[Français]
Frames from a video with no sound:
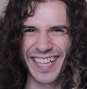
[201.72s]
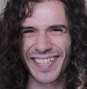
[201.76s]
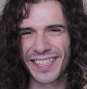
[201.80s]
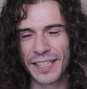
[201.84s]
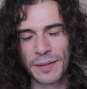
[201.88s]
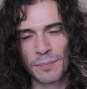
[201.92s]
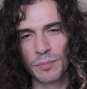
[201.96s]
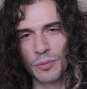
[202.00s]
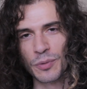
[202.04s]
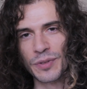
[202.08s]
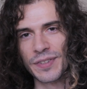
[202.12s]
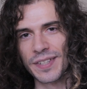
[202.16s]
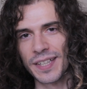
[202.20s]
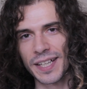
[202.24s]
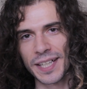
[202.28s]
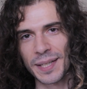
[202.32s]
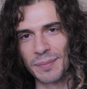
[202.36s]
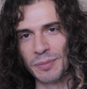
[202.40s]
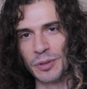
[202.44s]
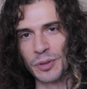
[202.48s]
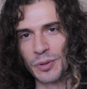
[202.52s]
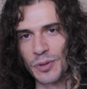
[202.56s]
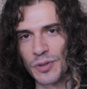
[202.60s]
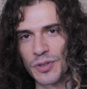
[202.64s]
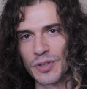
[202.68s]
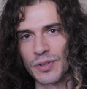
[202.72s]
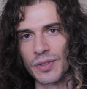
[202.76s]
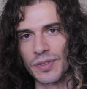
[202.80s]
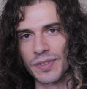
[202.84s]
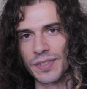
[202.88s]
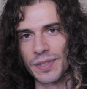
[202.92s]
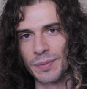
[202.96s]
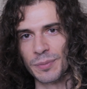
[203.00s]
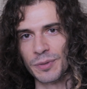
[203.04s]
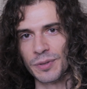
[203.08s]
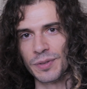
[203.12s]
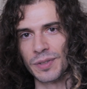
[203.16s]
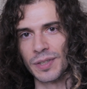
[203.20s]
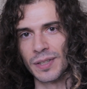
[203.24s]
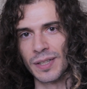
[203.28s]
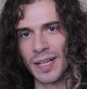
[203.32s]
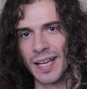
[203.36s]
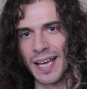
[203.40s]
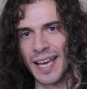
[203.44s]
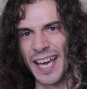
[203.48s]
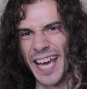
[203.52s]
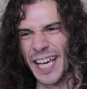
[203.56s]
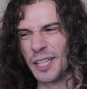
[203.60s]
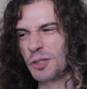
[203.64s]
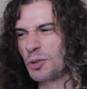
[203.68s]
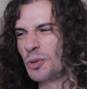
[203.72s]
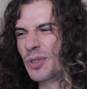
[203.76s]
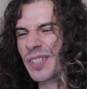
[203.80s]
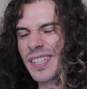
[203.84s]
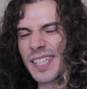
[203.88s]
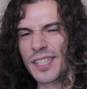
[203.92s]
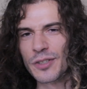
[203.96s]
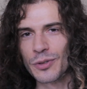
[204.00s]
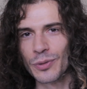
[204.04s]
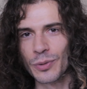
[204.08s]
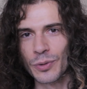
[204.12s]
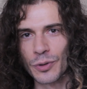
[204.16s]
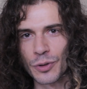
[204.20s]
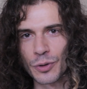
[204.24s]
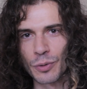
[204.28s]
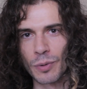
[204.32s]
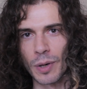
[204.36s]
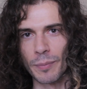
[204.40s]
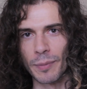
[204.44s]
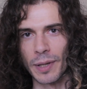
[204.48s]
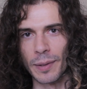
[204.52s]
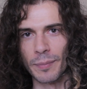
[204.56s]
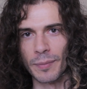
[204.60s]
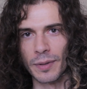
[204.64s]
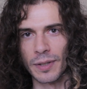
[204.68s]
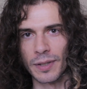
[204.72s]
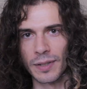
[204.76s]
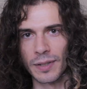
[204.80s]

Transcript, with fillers: Il Y a rien de plus terrible que ce sentiment, hein. être déçu de soi-même.